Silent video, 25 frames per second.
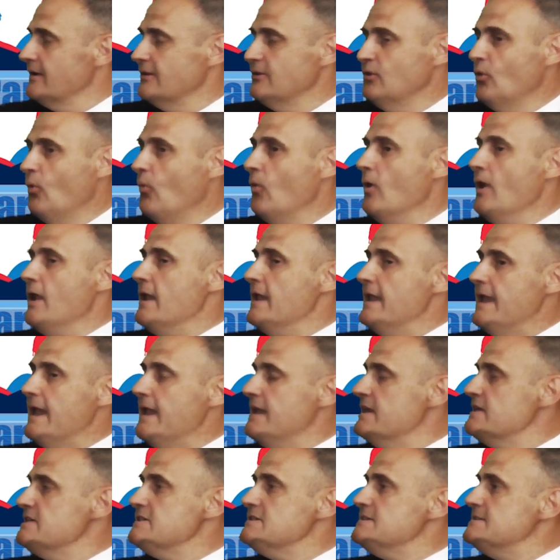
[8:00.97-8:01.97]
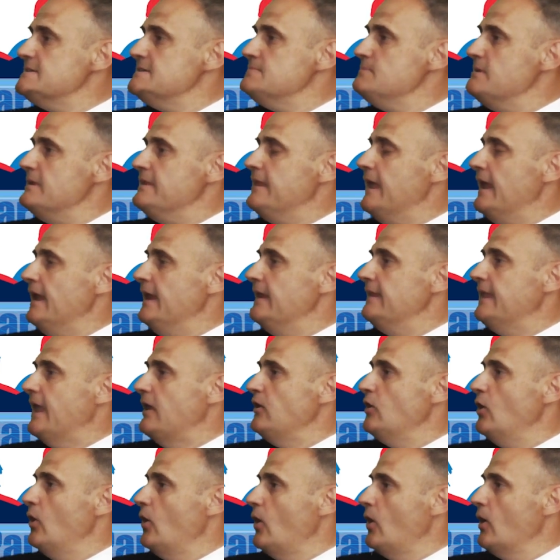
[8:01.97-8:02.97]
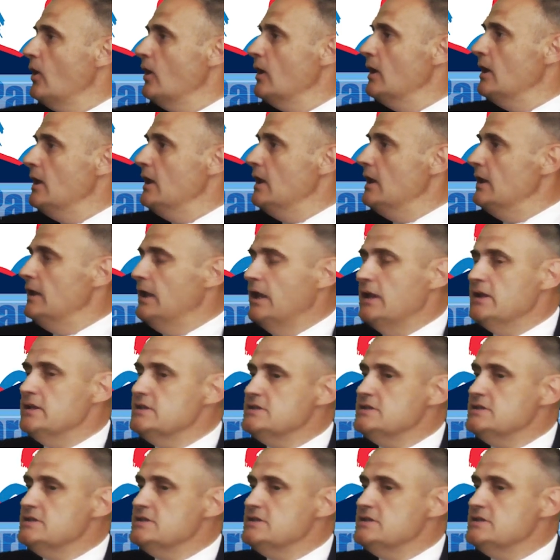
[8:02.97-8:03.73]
Non, la légitimité, elle est ailleurs. La